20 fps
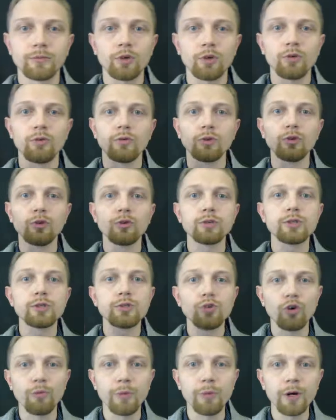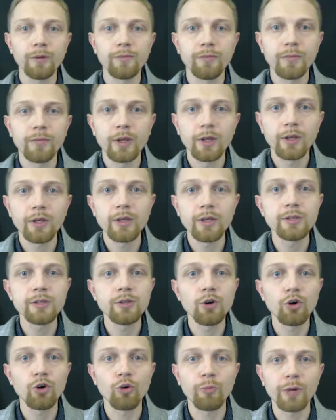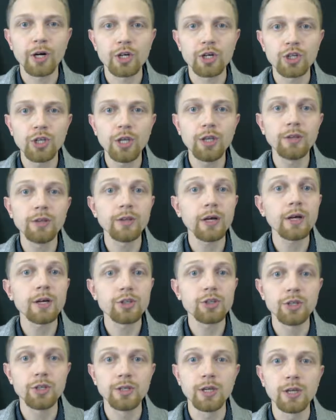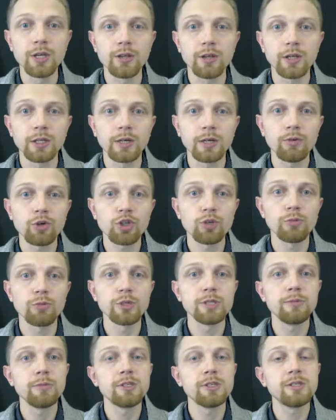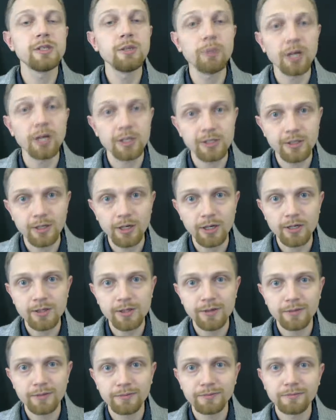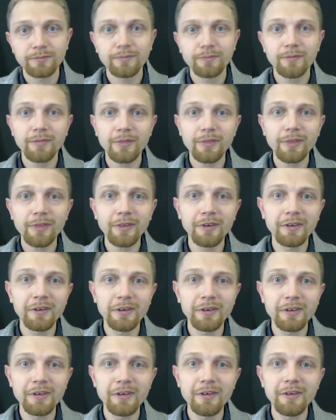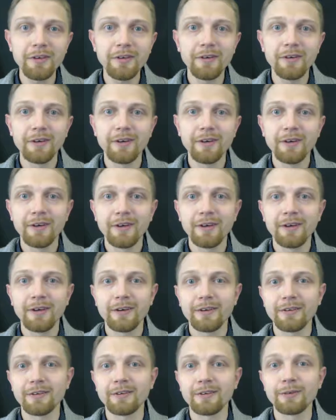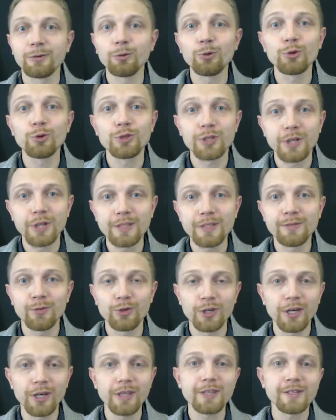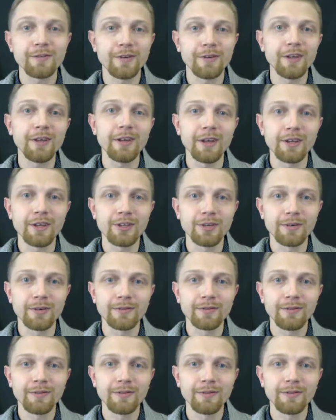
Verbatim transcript: такого нон-стопа из трех упражнений на каждый день для того, чтобы снимать стресс и э, улучшать звучание своей речи.